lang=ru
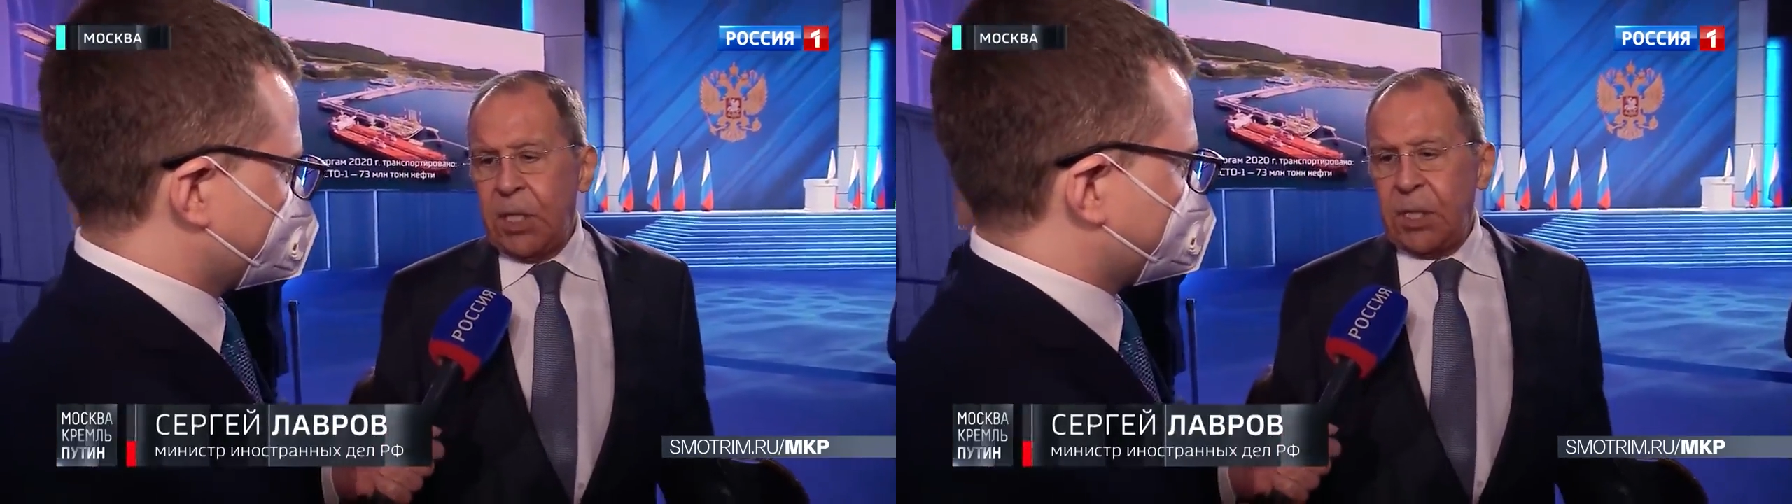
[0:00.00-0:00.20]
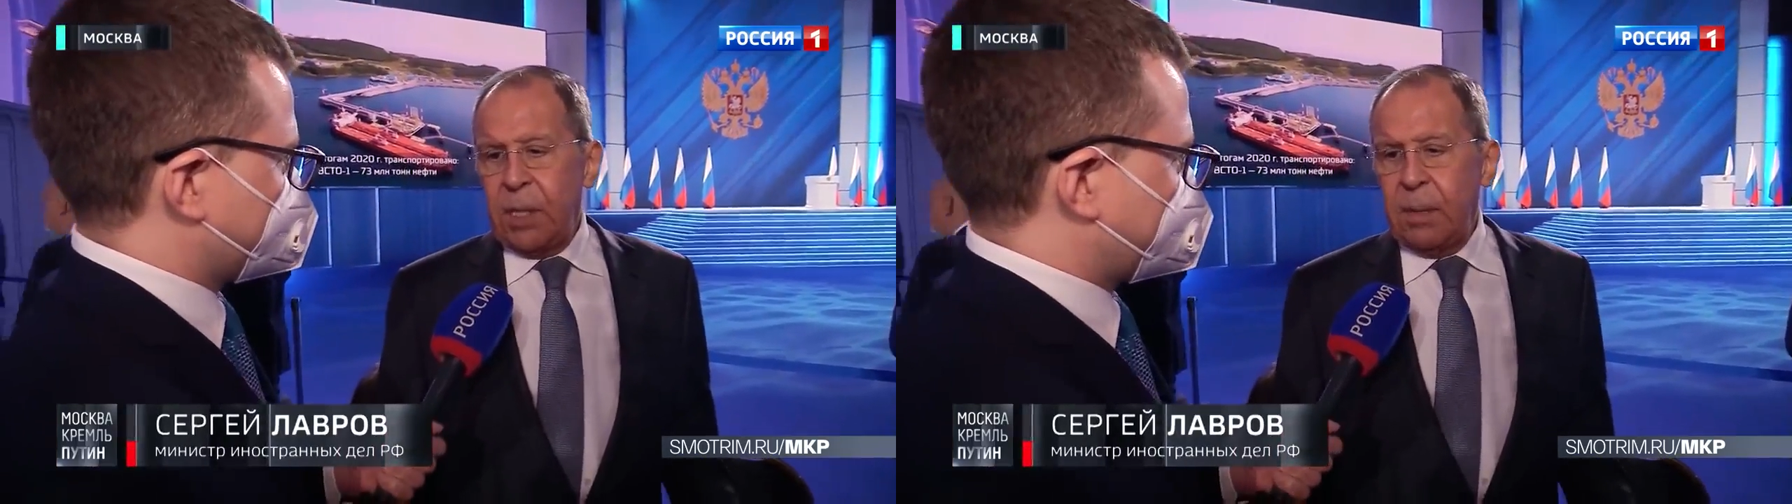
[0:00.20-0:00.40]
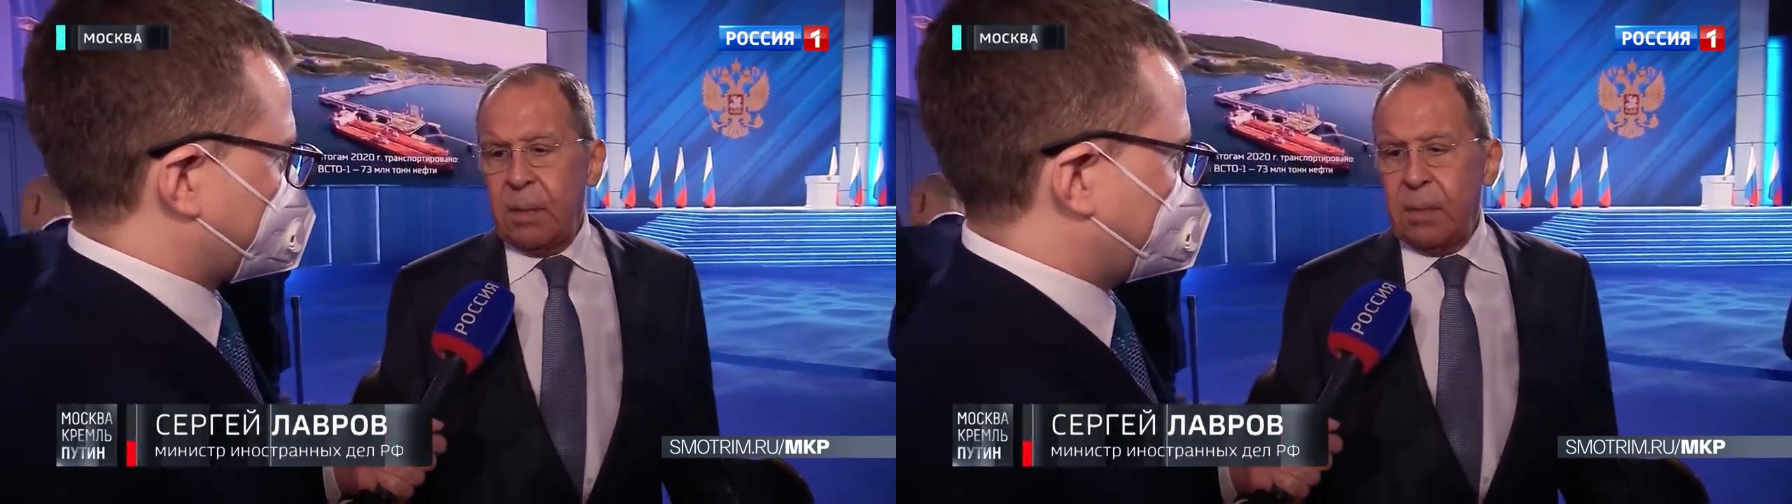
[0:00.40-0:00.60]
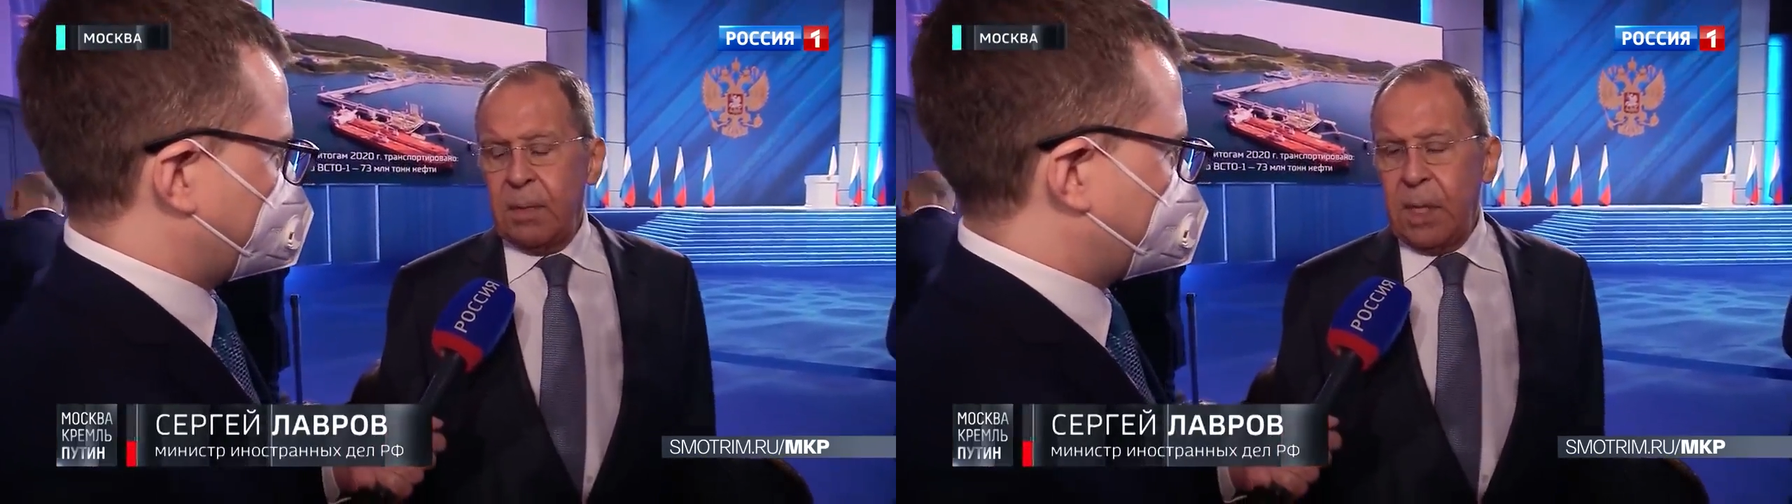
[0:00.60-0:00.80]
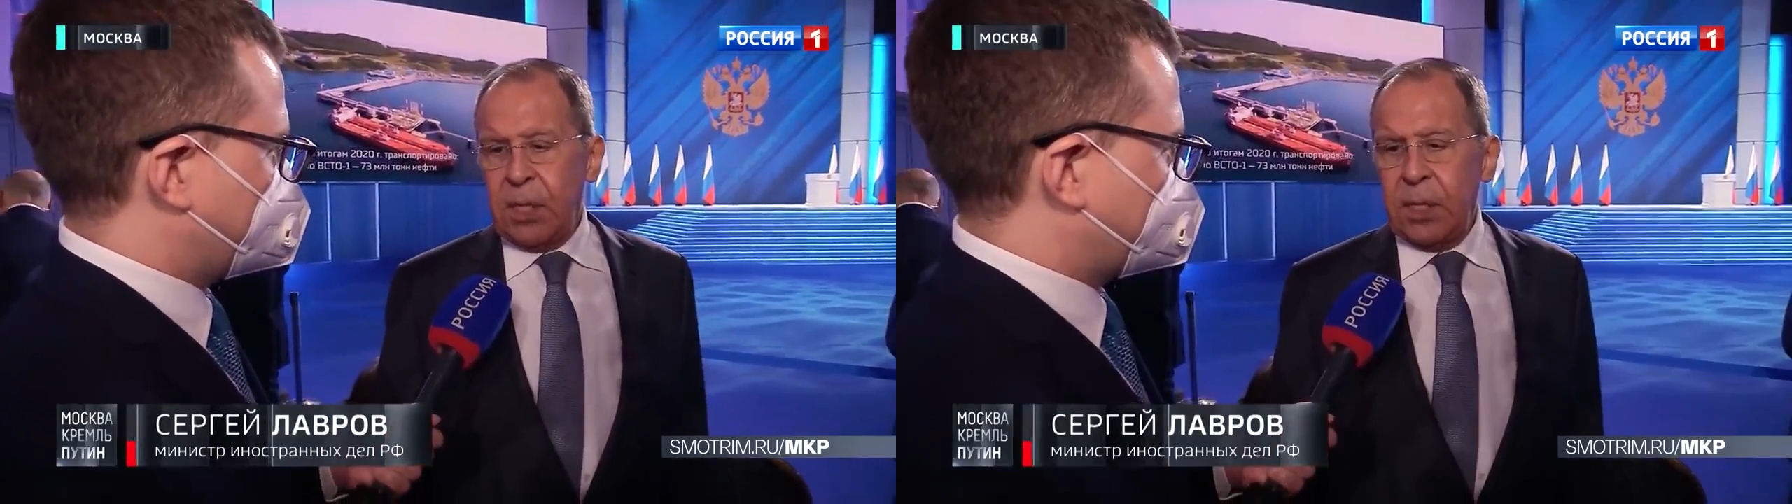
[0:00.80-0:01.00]
нашей,
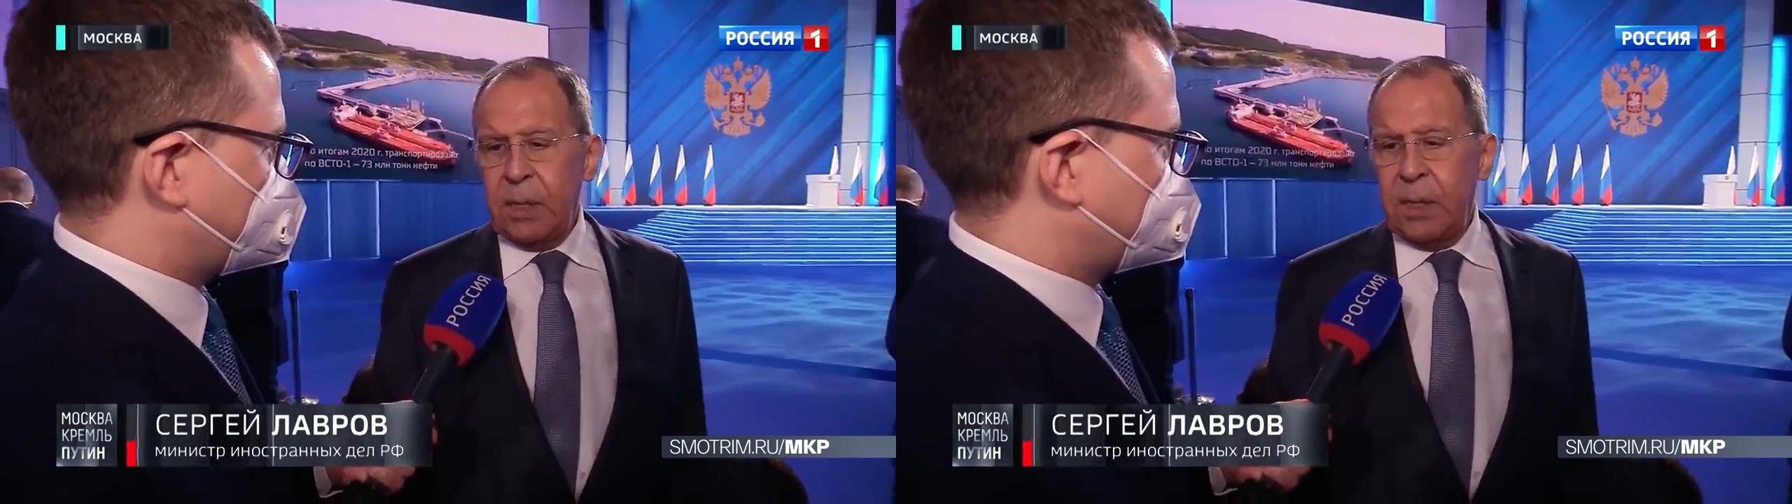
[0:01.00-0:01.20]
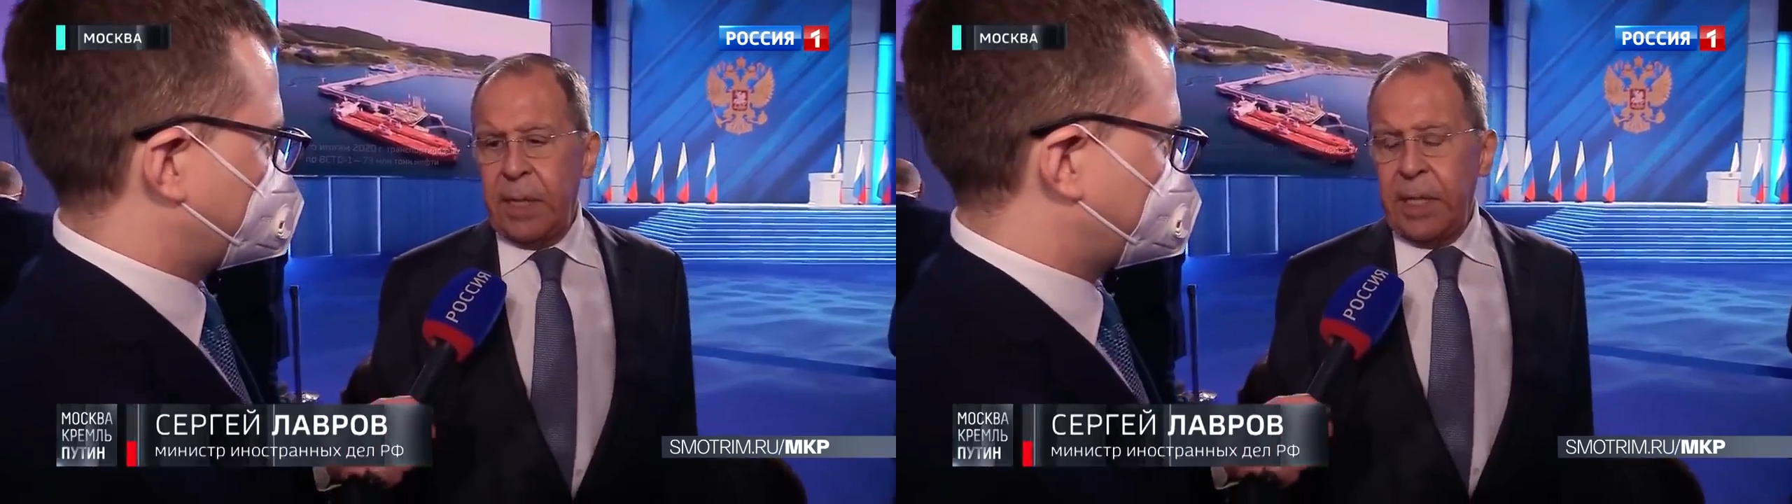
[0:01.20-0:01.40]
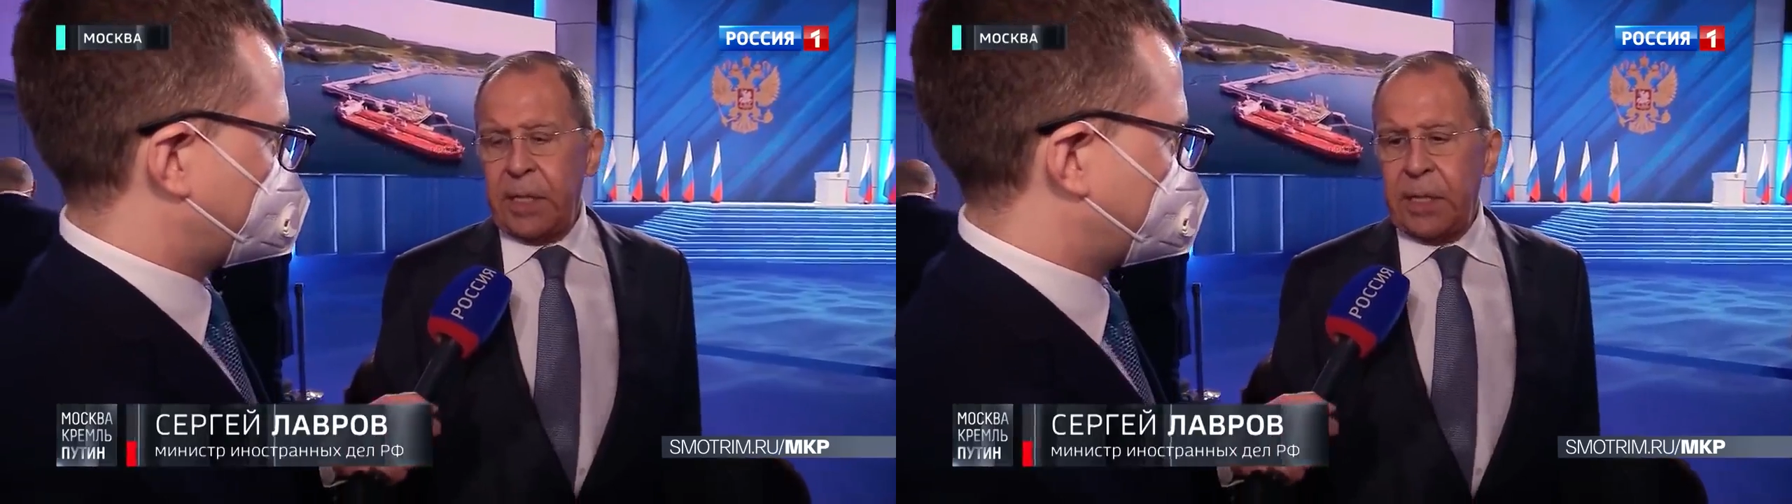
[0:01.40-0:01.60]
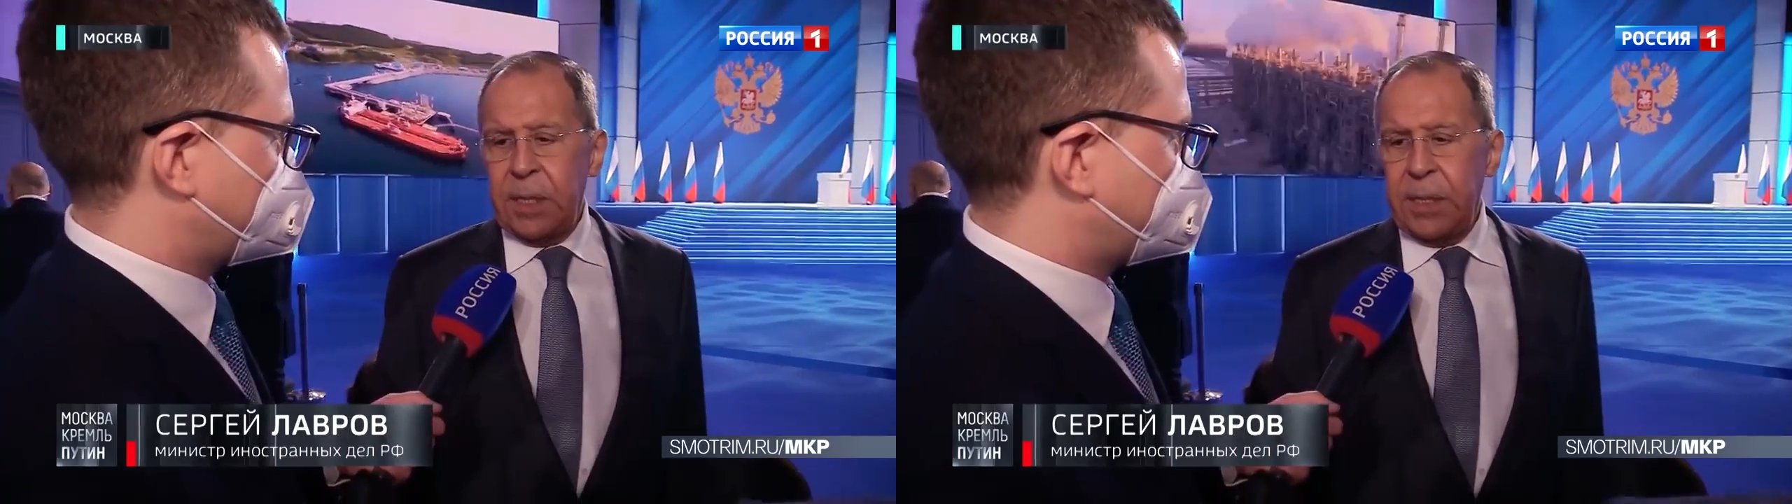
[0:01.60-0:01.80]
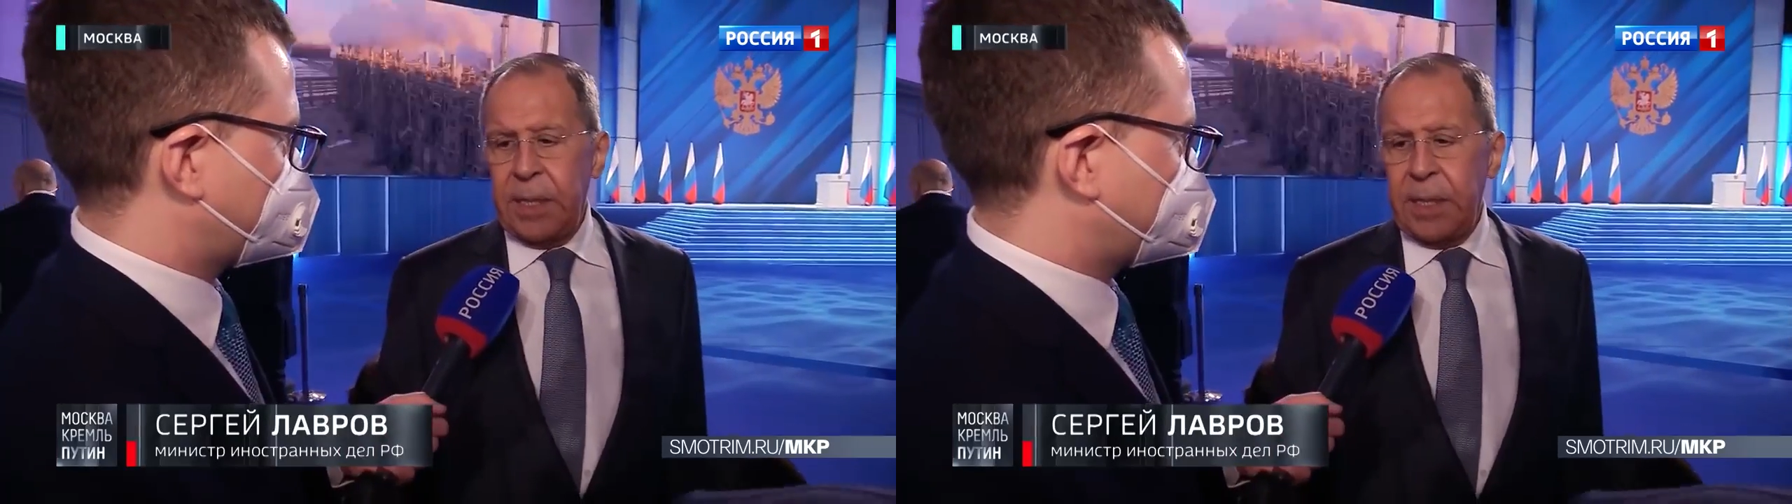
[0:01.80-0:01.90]
в нашей реакции